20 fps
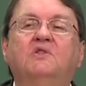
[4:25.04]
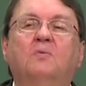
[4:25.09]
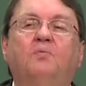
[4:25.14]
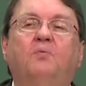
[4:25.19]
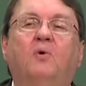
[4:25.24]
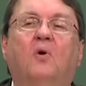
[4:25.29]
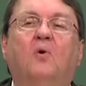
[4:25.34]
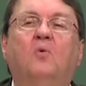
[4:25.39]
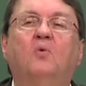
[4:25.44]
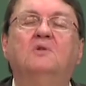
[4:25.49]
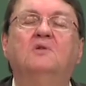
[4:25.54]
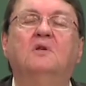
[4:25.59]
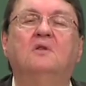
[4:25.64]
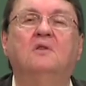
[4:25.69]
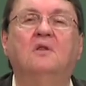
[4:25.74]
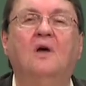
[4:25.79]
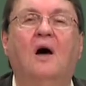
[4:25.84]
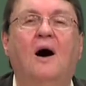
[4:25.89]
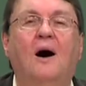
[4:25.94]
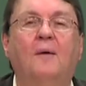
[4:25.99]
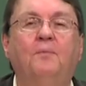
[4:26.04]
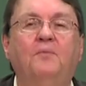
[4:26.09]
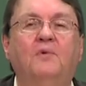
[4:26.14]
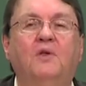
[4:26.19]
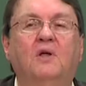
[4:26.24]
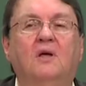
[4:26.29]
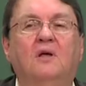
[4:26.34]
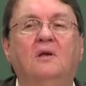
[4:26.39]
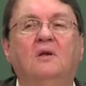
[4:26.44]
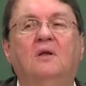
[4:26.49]
Об этом говорил
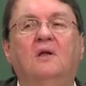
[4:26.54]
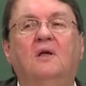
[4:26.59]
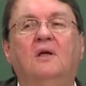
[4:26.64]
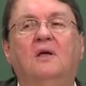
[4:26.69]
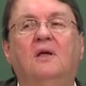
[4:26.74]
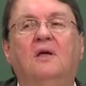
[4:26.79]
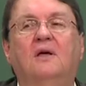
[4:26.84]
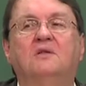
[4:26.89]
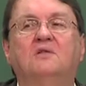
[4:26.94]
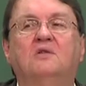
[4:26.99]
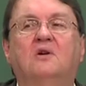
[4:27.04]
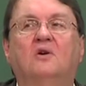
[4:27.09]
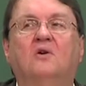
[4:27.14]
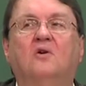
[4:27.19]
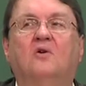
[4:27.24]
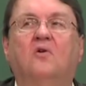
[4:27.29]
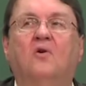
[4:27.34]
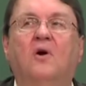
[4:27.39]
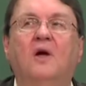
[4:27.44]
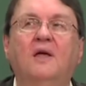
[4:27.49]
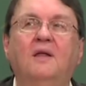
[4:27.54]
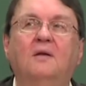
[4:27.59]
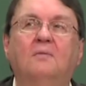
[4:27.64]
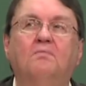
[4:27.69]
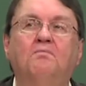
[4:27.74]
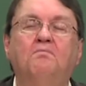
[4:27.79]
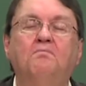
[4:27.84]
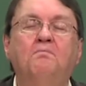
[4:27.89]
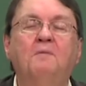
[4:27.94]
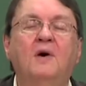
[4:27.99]
Магаверн. Этот
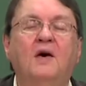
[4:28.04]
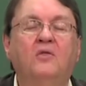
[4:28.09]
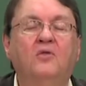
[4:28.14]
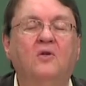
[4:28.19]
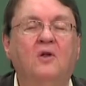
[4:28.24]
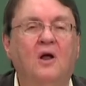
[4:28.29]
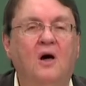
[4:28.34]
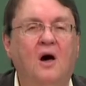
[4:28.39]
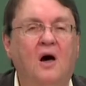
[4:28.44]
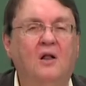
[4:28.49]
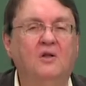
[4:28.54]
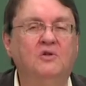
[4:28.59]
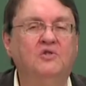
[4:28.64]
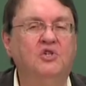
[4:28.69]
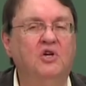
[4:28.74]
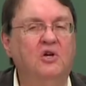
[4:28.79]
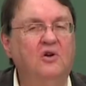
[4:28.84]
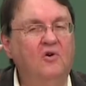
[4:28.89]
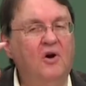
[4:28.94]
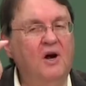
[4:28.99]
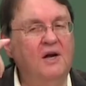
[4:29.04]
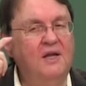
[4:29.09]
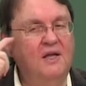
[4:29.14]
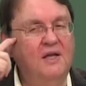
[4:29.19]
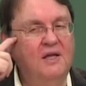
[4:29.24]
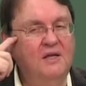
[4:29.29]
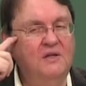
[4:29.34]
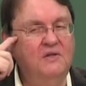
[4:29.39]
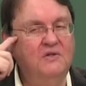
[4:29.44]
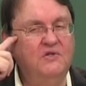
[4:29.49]
принцип был
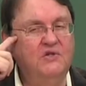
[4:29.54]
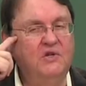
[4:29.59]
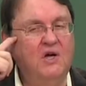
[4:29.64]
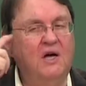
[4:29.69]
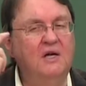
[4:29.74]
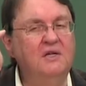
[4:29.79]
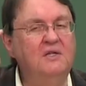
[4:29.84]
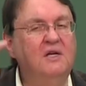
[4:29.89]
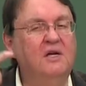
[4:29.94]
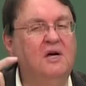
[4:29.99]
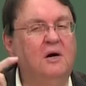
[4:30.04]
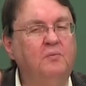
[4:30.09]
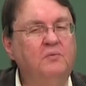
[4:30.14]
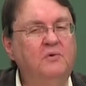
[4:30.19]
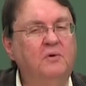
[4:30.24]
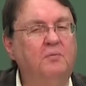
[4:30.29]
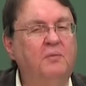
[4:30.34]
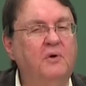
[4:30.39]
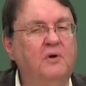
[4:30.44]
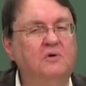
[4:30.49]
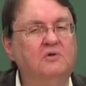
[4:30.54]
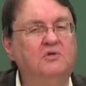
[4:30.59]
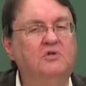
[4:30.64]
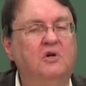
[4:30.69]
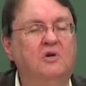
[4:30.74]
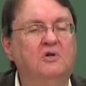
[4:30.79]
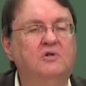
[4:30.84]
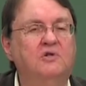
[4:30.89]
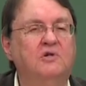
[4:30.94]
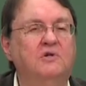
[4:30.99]
принят в качестве
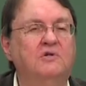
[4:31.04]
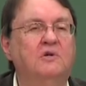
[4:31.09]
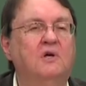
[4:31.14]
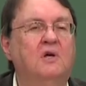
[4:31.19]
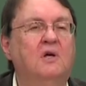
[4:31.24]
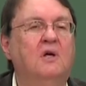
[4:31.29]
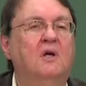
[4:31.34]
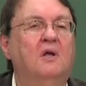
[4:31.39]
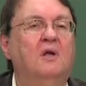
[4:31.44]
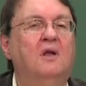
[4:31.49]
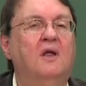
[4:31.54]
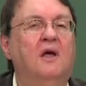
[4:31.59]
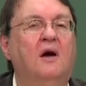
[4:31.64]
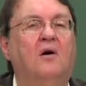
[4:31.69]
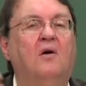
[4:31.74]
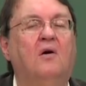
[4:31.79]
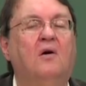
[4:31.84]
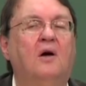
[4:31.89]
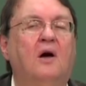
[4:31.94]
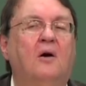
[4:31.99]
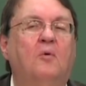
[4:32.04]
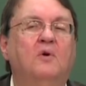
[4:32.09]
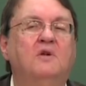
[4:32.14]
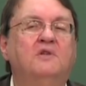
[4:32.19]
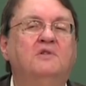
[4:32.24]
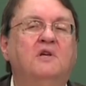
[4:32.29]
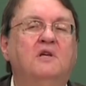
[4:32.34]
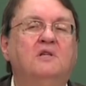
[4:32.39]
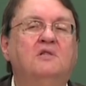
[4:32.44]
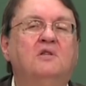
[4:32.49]
методологии для основания
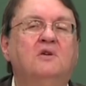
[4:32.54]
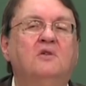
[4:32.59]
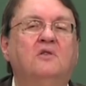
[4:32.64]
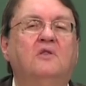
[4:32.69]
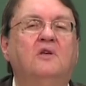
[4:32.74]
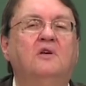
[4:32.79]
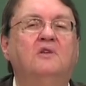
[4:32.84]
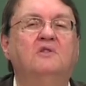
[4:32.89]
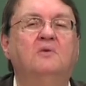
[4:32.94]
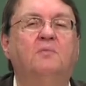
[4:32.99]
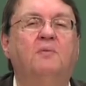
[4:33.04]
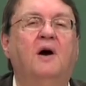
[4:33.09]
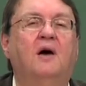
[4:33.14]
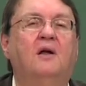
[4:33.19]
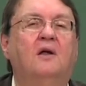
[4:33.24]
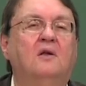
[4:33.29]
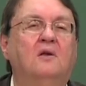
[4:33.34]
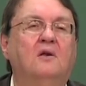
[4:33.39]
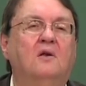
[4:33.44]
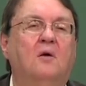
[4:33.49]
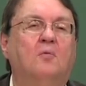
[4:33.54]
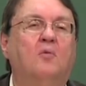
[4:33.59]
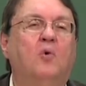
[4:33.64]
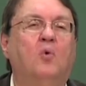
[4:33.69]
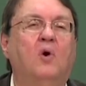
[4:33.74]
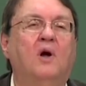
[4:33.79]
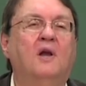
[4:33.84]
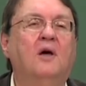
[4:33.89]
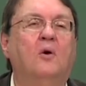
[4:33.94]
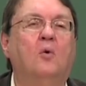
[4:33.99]
церквей.
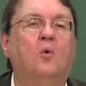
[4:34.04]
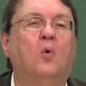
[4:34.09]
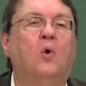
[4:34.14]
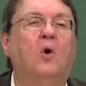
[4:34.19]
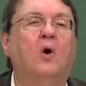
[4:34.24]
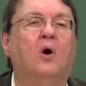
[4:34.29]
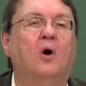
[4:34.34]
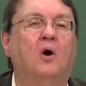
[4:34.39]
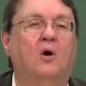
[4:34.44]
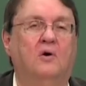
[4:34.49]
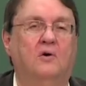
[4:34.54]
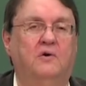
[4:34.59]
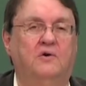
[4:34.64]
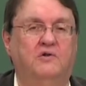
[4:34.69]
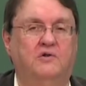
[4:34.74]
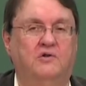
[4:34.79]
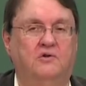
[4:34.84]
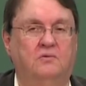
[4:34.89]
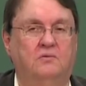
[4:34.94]
Скажу об этом две вещи.